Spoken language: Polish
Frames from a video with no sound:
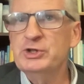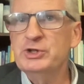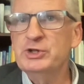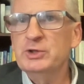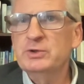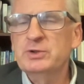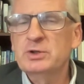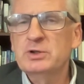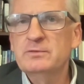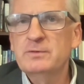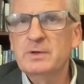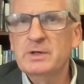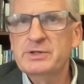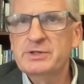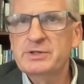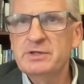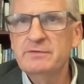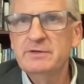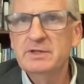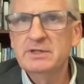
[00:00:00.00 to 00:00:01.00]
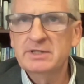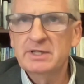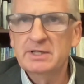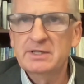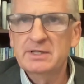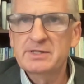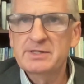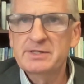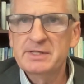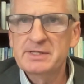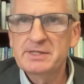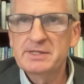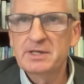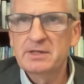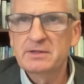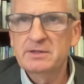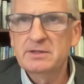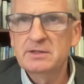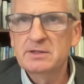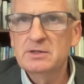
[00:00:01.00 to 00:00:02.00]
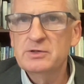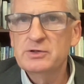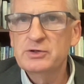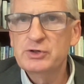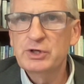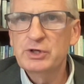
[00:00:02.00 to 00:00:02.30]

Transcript: Chodzi o to właściwie teraz niestety,